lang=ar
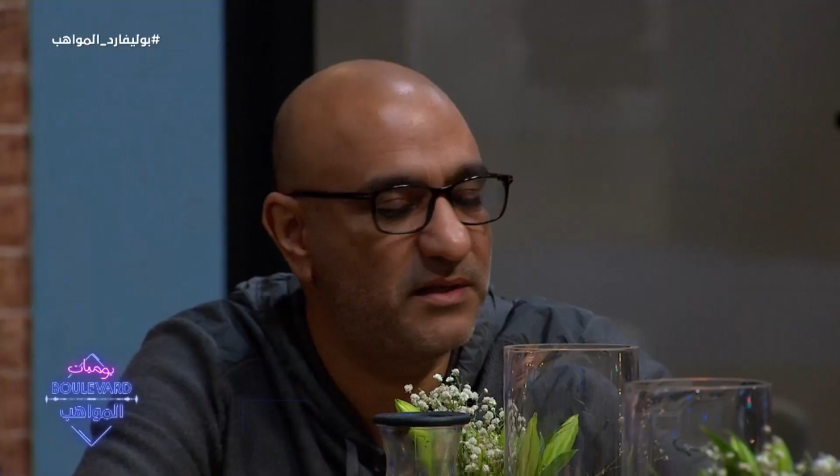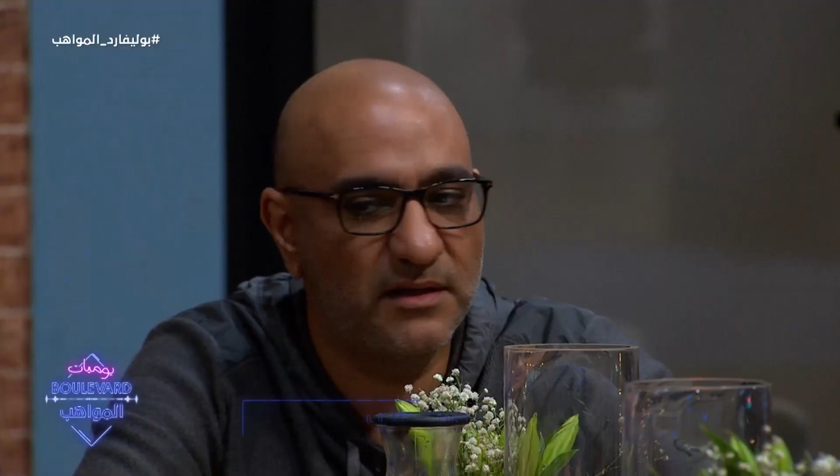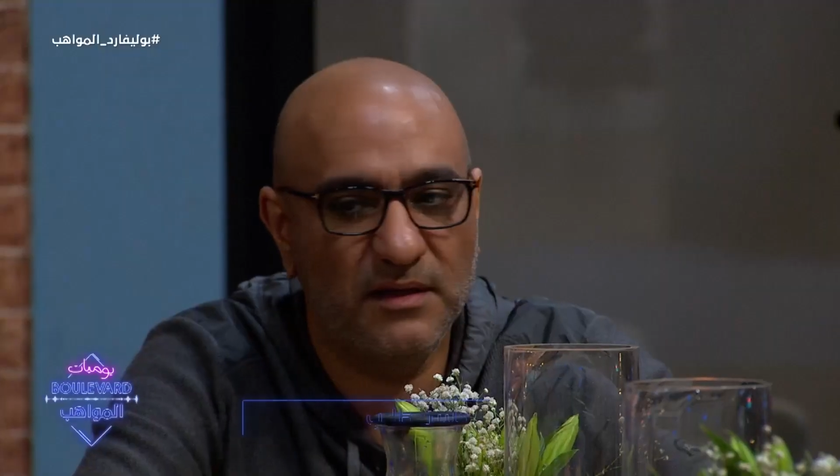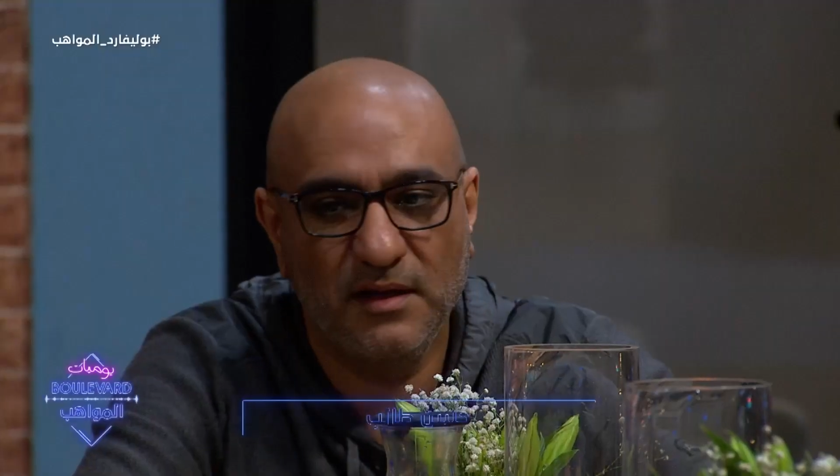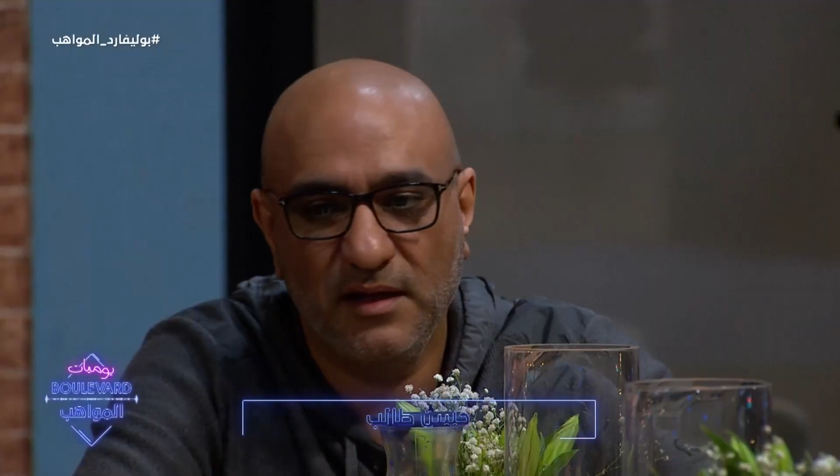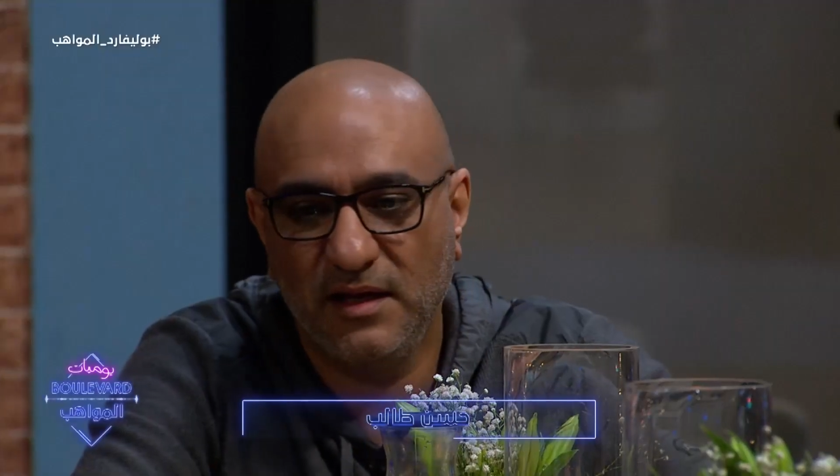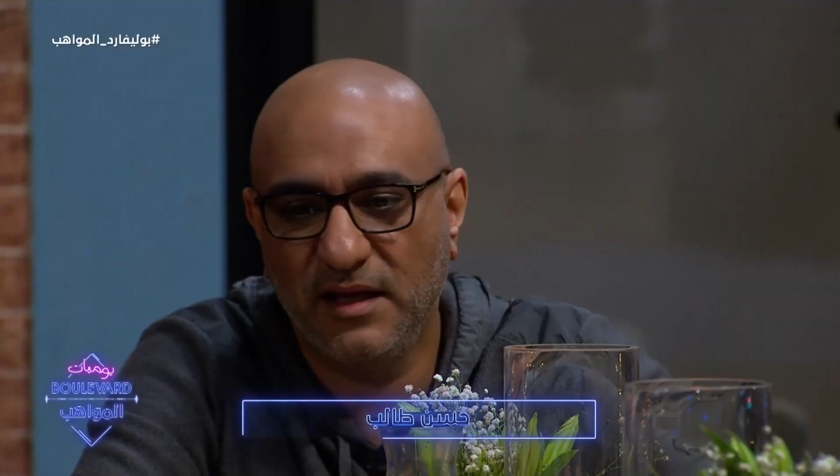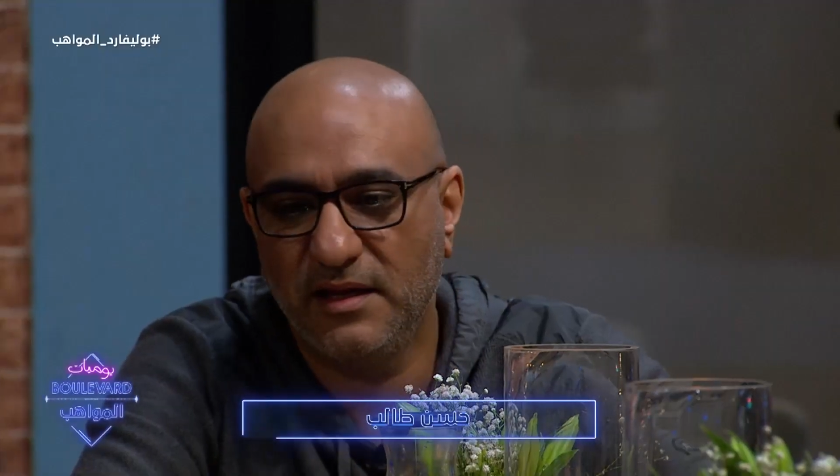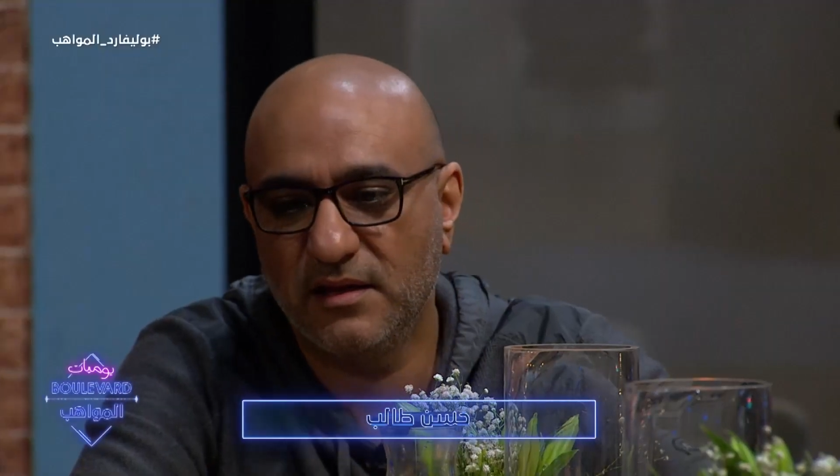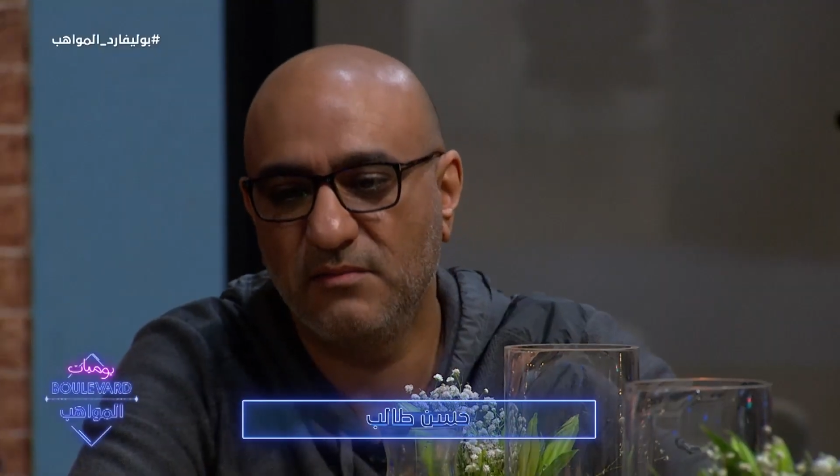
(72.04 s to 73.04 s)
منها
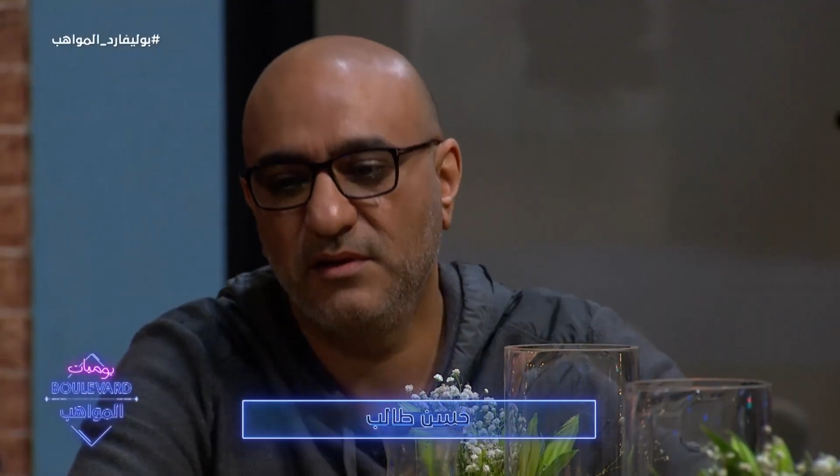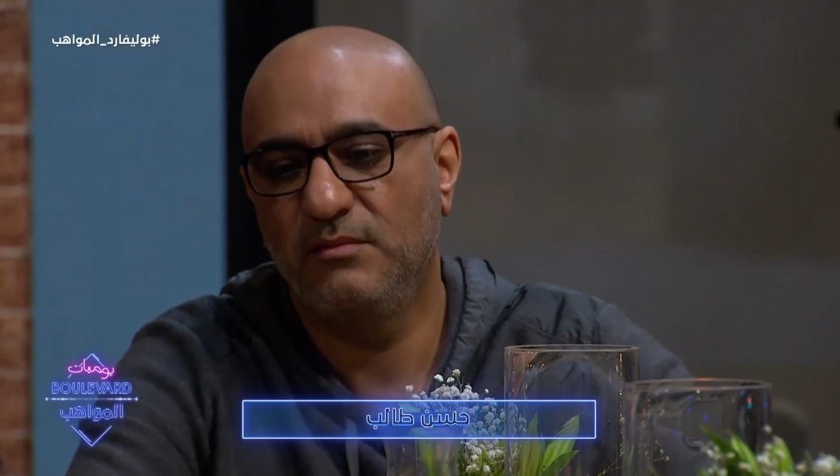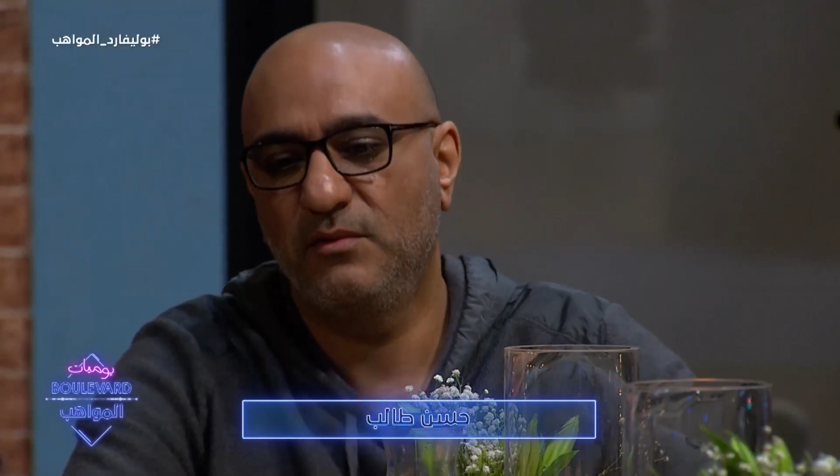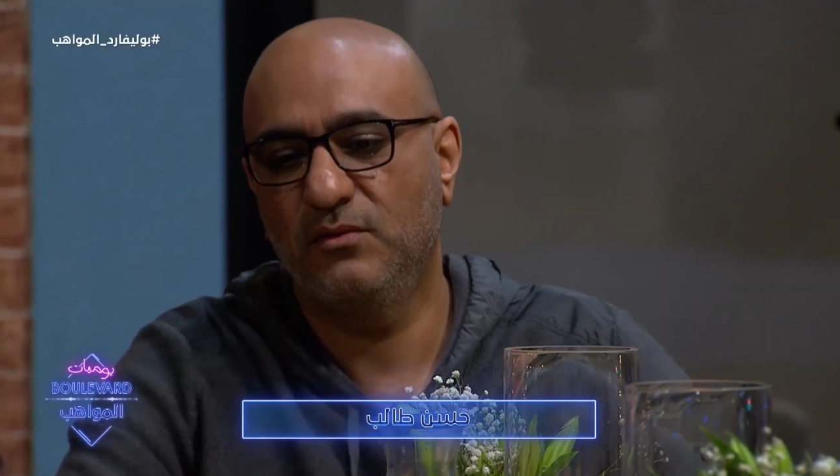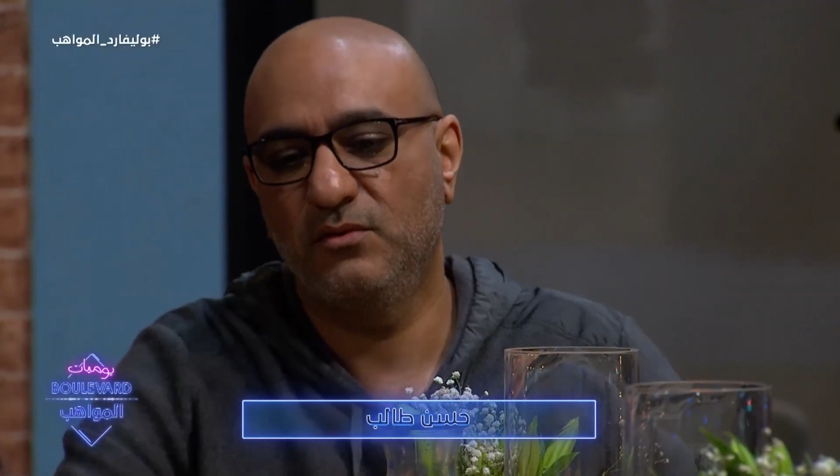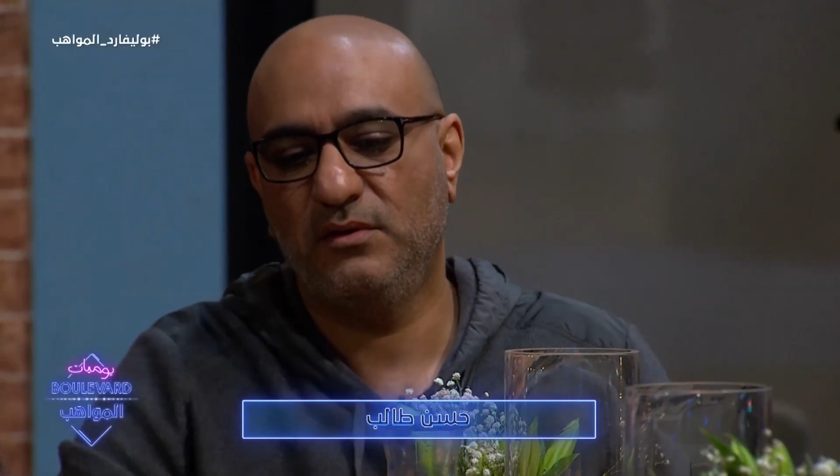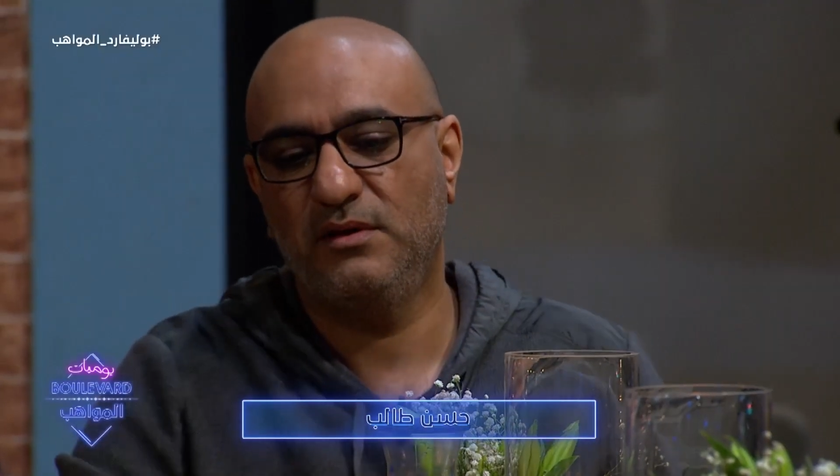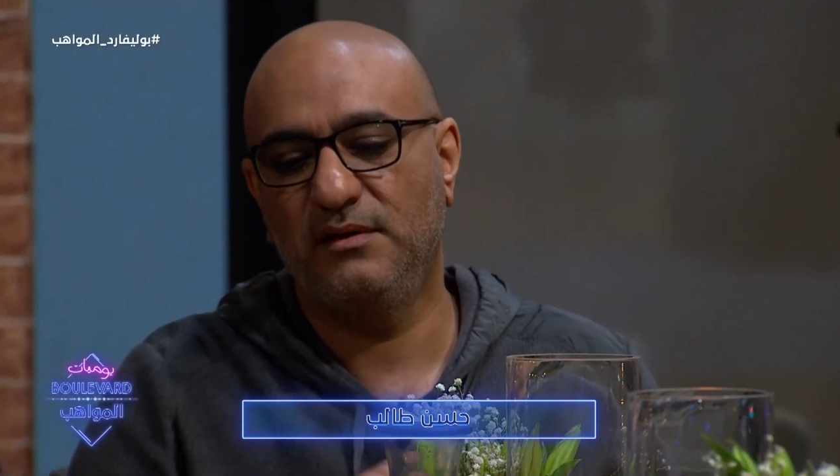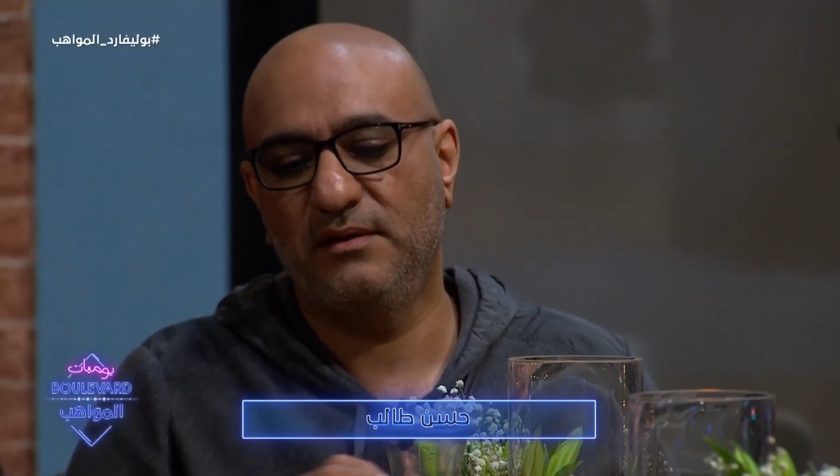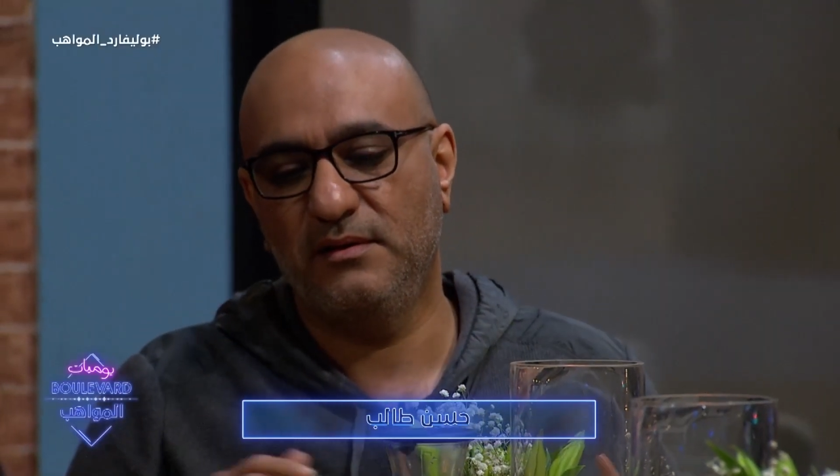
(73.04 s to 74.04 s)
الغرض من الموضوع
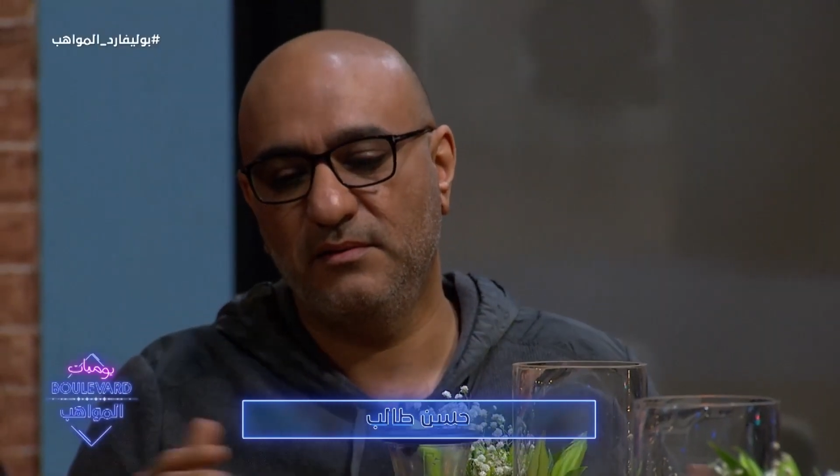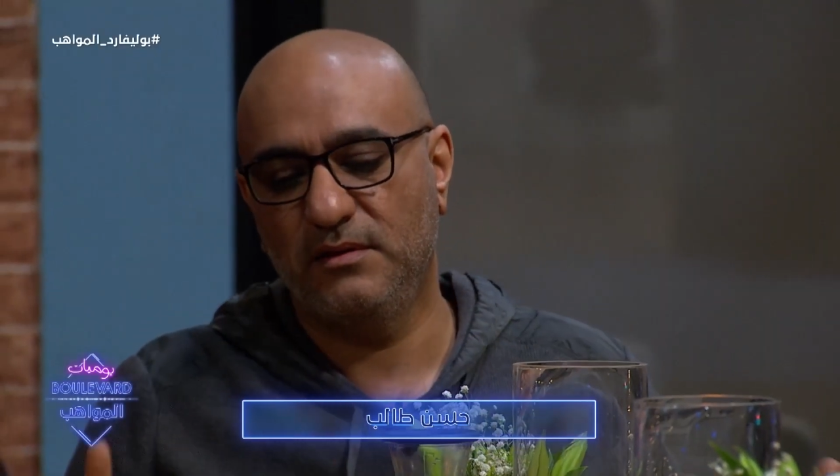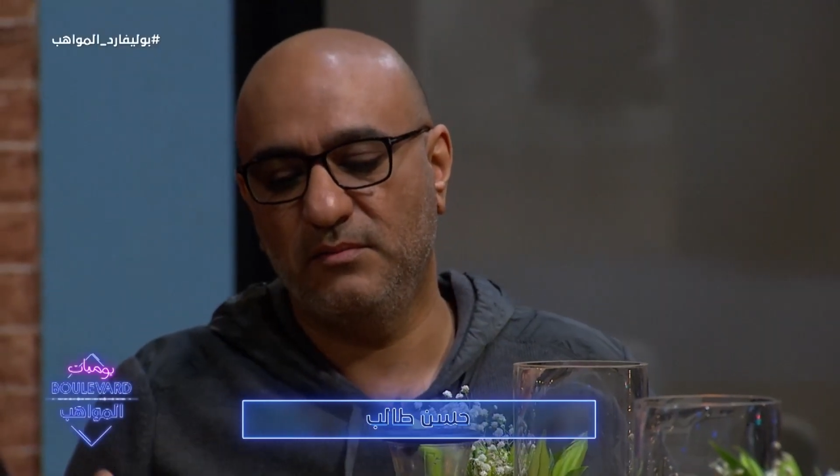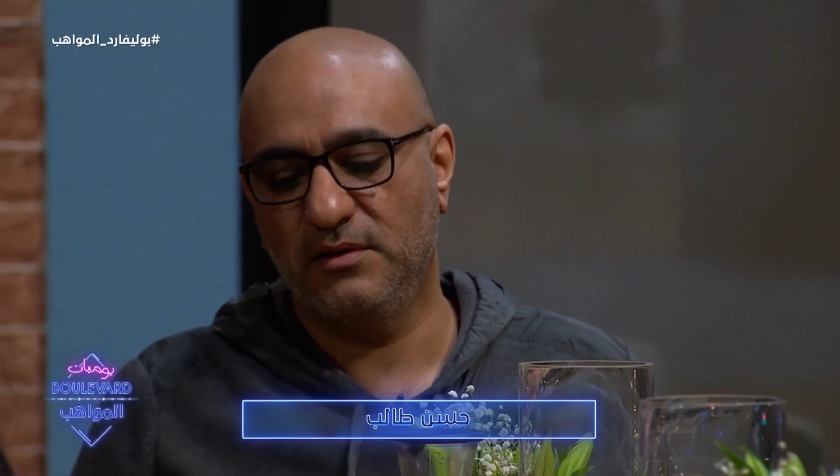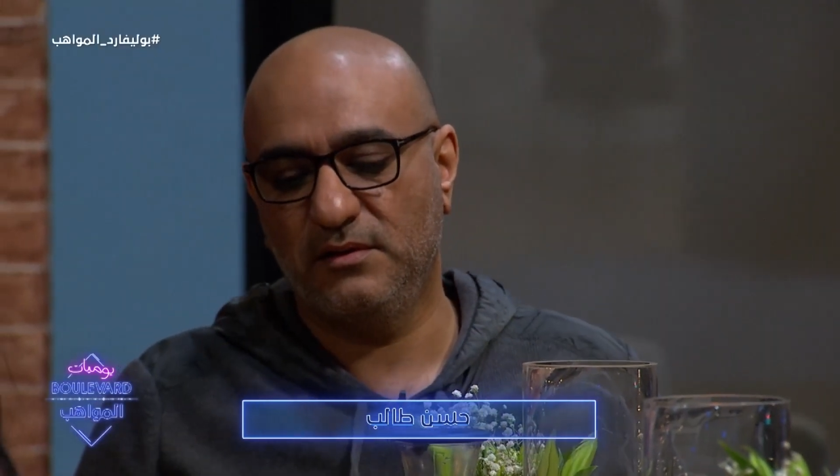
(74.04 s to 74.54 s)
كله مثل ما